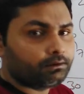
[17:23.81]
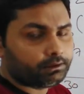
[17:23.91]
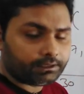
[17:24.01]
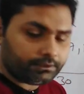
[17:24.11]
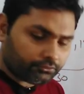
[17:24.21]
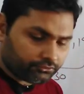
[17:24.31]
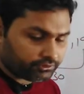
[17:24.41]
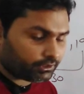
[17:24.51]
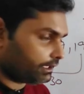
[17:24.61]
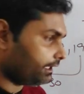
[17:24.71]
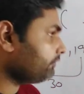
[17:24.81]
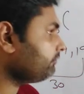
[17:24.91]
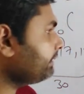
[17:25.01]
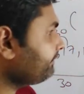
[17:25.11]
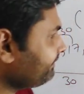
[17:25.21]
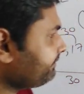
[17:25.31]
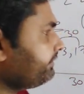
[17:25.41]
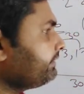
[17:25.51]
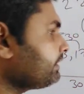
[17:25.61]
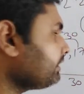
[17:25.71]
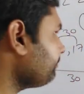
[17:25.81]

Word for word: ठीक है ये क्वेश्चन आया हुआ है सिक्सटी तक